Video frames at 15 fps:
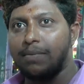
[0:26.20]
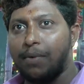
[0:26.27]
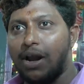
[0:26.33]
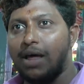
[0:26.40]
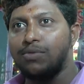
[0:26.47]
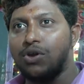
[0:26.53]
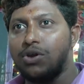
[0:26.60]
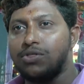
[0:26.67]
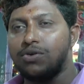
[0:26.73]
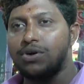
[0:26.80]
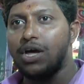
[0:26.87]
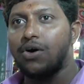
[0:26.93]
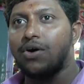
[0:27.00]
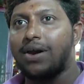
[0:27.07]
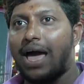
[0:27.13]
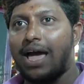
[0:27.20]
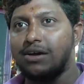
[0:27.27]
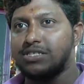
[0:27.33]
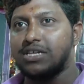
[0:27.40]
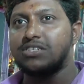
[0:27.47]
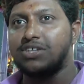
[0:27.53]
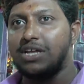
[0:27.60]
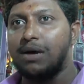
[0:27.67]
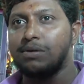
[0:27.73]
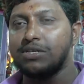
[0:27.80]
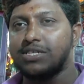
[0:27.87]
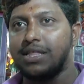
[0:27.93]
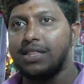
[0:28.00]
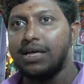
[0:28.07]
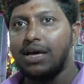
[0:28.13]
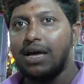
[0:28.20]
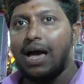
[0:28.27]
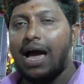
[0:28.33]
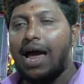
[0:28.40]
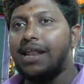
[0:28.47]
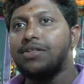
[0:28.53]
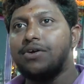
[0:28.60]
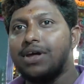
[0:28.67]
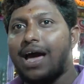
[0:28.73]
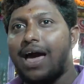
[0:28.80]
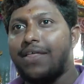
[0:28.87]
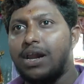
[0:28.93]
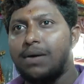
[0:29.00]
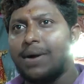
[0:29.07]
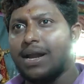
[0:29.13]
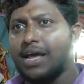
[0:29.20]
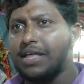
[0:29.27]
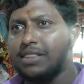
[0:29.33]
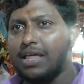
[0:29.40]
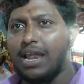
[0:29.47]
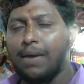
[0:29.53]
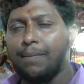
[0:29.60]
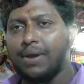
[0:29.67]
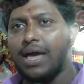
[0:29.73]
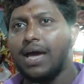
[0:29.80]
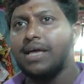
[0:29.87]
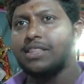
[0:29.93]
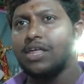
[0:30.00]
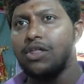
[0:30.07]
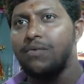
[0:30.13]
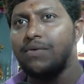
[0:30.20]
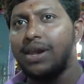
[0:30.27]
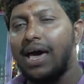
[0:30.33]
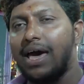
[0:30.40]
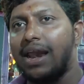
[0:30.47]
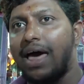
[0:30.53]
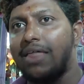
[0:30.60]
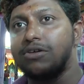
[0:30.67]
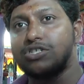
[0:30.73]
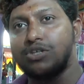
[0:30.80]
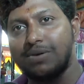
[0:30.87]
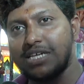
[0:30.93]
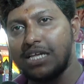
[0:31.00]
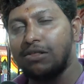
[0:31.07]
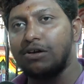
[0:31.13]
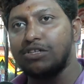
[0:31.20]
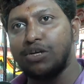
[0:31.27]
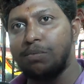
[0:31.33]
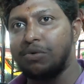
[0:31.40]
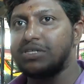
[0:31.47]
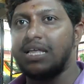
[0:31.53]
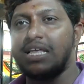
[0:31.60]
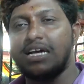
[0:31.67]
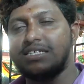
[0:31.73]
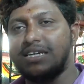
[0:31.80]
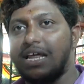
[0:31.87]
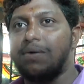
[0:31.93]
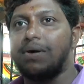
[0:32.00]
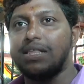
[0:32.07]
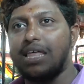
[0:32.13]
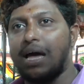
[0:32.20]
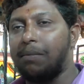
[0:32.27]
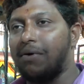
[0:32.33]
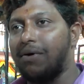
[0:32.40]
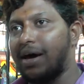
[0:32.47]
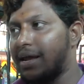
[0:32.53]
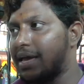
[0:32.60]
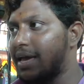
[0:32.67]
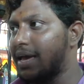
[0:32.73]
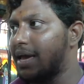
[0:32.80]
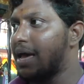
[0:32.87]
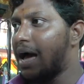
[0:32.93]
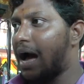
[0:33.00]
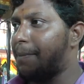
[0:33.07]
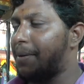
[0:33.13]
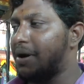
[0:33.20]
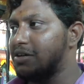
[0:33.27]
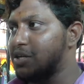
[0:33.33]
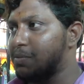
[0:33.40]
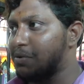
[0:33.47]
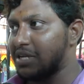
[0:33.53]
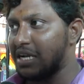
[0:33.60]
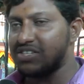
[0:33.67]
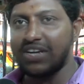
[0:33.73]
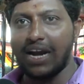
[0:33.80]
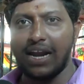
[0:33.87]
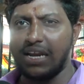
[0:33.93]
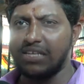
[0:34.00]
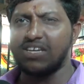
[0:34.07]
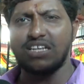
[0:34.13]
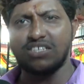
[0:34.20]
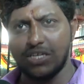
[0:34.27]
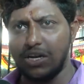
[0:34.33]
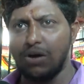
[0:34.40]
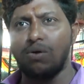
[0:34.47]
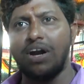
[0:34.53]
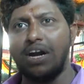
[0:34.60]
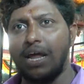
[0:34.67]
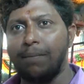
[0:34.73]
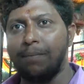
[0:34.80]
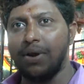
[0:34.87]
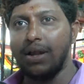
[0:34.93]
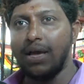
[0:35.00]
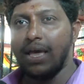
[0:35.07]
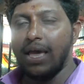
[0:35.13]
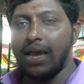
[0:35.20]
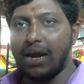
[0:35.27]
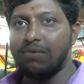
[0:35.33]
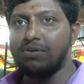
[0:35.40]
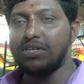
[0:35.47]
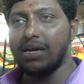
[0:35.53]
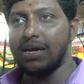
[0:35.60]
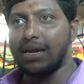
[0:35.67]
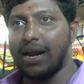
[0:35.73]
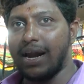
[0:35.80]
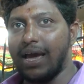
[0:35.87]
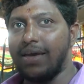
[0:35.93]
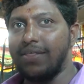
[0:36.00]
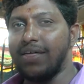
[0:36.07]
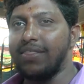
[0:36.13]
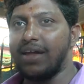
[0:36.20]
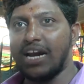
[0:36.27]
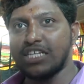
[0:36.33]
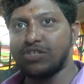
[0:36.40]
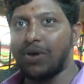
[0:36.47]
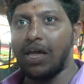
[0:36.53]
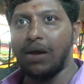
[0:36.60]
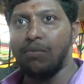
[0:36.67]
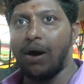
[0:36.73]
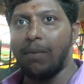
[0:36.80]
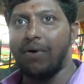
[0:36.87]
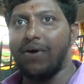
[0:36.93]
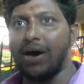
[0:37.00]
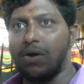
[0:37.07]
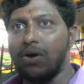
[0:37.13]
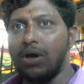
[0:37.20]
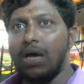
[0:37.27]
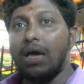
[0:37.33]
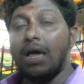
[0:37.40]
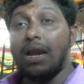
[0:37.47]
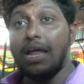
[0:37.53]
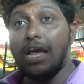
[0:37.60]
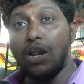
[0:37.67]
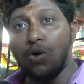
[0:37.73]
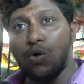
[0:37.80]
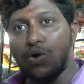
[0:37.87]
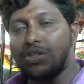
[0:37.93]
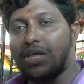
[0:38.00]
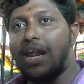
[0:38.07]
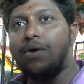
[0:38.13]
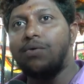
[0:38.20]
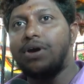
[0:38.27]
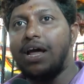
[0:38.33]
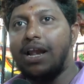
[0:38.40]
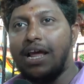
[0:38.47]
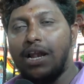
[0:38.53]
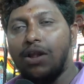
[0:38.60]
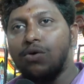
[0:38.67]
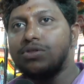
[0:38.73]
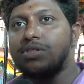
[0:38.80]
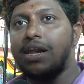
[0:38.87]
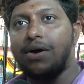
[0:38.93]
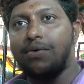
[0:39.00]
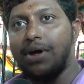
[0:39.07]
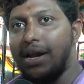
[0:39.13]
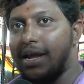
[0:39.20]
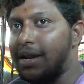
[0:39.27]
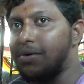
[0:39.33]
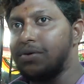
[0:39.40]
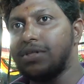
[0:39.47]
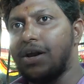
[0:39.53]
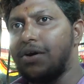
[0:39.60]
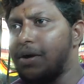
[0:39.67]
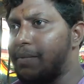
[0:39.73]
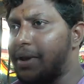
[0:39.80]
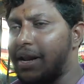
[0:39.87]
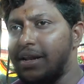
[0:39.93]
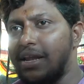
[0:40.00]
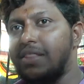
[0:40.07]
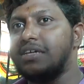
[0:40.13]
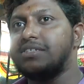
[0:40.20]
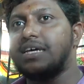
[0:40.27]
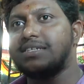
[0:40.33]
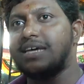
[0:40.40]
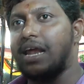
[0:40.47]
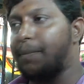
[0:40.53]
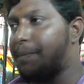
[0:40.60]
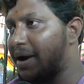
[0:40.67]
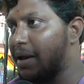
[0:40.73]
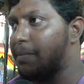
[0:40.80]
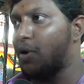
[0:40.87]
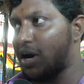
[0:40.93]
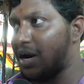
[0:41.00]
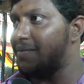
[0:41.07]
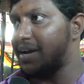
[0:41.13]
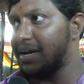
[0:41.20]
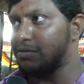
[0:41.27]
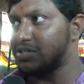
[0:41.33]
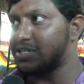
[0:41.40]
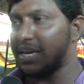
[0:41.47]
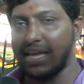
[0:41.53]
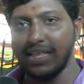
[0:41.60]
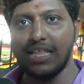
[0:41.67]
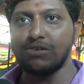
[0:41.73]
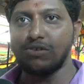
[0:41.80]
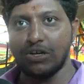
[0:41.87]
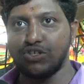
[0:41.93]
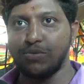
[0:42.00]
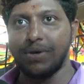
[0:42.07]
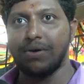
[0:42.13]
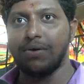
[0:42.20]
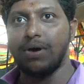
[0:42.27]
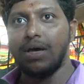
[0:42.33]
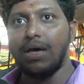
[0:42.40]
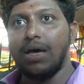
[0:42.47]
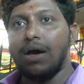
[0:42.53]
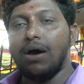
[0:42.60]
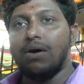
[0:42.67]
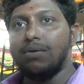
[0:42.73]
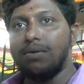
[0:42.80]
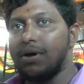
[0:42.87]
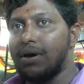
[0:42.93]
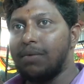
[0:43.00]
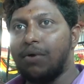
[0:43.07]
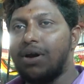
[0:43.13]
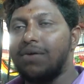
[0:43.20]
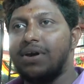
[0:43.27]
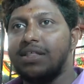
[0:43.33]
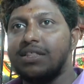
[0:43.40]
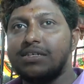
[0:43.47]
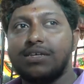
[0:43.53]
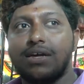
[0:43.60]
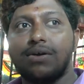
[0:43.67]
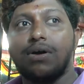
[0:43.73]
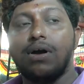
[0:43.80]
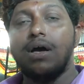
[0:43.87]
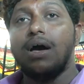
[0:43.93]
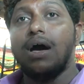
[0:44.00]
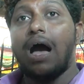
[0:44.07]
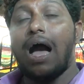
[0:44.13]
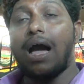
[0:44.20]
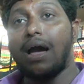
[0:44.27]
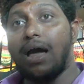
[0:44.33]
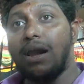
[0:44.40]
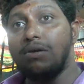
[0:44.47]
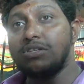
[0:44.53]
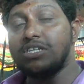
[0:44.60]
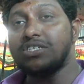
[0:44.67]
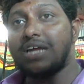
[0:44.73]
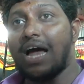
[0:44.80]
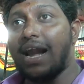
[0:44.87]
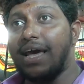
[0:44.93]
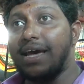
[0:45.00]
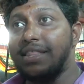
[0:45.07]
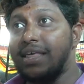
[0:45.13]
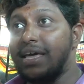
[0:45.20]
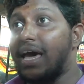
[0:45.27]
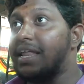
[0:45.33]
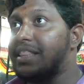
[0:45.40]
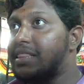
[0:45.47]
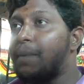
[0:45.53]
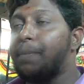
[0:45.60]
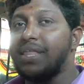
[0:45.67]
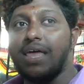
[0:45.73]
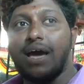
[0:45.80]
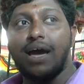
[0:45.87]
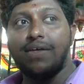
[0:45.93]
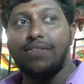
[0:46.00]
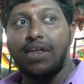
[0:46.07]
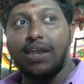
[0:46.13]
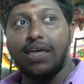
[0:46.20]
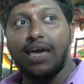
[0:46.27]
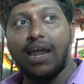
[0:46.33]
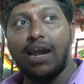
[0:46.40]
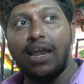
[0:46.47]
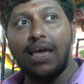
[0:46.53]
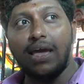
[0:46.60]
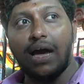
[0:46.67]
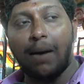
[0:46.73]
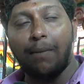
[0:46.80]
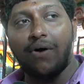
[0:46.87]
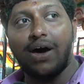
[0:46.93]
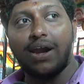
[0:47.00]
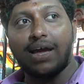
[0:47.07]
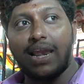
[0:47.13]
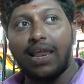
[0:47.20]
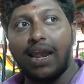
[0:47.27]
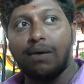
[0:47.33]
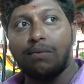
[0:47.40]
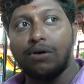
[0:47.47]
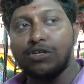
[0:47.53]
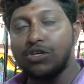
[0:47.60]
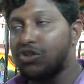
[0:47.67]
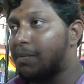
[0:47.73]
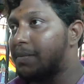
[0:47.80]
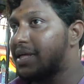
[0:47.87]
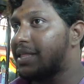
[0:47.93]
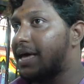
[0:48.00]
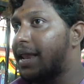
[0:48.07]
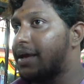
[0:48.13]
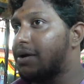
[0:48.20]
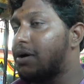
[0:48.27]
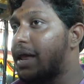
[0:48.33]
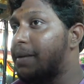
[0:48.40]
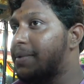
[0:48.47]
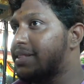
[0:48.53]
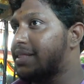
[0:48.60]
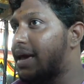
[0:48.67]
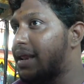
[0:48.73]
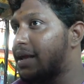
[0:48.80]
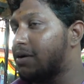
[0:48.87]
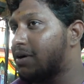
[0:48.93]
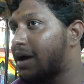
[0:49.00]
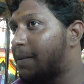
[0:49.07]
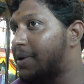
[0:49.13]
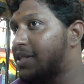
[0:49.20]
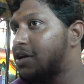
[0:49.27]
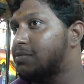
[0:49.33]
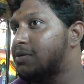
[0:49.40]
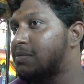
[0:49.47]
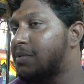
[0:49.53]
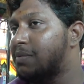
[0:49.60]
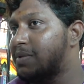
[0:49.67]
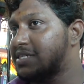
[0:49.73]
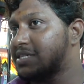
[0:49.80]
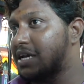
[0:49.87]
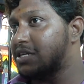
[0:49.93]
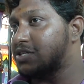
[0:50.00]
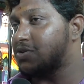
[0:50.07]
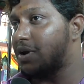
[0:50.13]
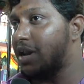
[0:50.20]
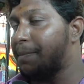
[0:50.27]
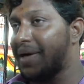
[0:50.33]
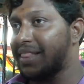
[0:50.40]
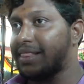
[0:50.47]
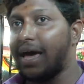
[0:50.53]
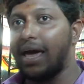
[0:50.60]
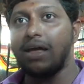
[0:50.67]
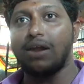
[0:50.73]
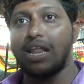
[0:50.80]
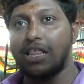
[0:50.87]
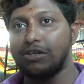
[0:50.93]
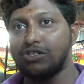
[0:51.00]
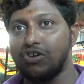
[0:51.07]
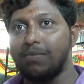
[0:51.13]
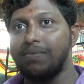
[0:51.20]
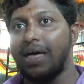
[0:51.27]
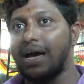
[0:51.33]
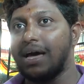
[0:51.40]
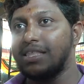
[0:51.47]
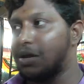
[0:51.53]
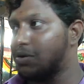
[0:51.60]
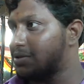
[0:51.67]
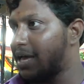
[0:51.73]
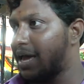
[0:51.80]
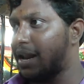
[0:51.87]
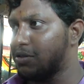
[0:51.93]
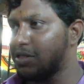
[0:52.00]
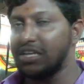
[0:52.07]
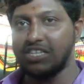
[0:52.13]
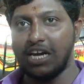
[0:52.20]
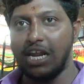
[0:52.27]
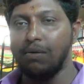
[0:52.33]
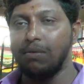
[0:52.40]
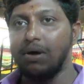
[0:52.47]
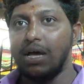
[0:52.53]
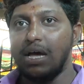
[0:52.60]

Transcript: పొలం దున్నుతుంటే ఒక రాయి వస్తుంది శిలం వస్తుంది ఆయనతోటి కాదనమాట ఎంత లేపినా ఎంత దొబ్బినా రాదు శివసత్తులు వచ్చి పూజలు చేసి లేబడితే అమ్మవారికి అప్పటి నుంచి పూజలు స్టార్ట్ అయినాయి చాలా చిన్నగా ఉండే టెంపుల్ ఇక్కడ ఇక్కడ ఇదేంటంటే స్వయం అమ్మవారు నీళ్ళు ఊడుతూనే ఉంటాయి నీళ్ళు ఊడుతూనే ఉంటాయి నీళ్ళు ఊడుతూనే ఉంటాయి మీరు ఎన్ని తీసినా సరే ఇప్పటికీ మోటార్ పెట్టి గుంజుతారు కింద చూడొచ్చు మీరు మోటార్ పెట్టి తీస్తారు అక్కడి నుంచి స్టార్ట్ అయింది ఇవాళ ఇంత పెద్దగా అయింది నియర్లీ అమ్మవారి కళ్యాణం రోజు తొమ్మిది తారీఖు ఎనిమిది తారీఖు గణపతి హోమం పురస్కరించుకొని పది తారీఖు రథోత్సవం దాకా జరుగుతాయని అవుతాం చండీ